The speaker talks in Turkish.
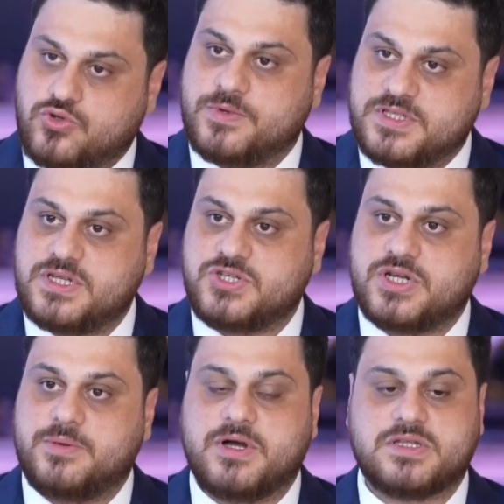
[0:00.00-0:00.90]
Hükümetin
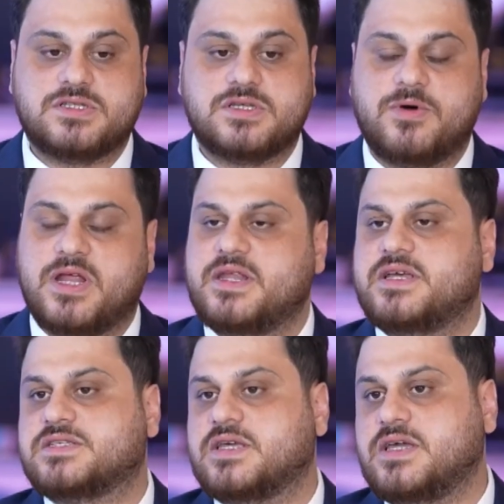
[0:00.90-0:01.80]
içine baktığın zaman
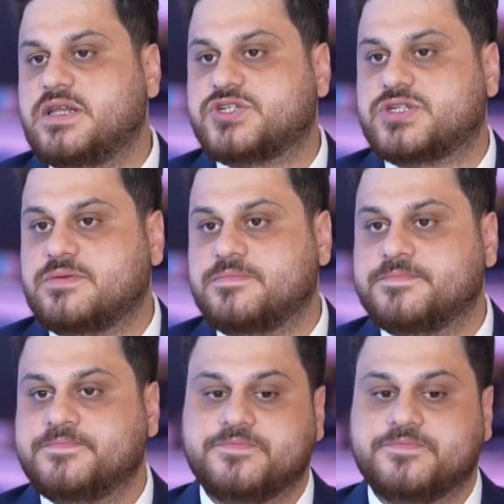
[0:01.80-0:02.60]
anayasaya ilişkin